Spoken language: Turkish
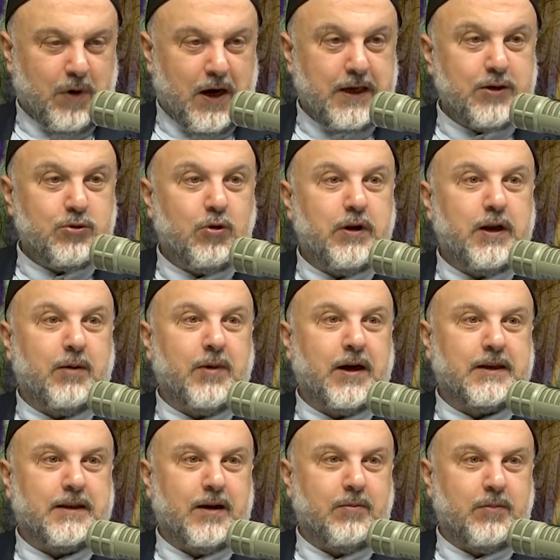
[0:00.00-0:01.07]
bahis
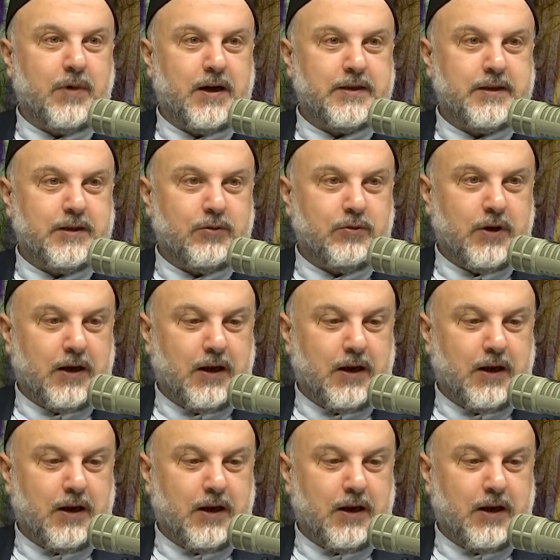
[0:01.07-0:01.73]
oynamaktan bahsediyor.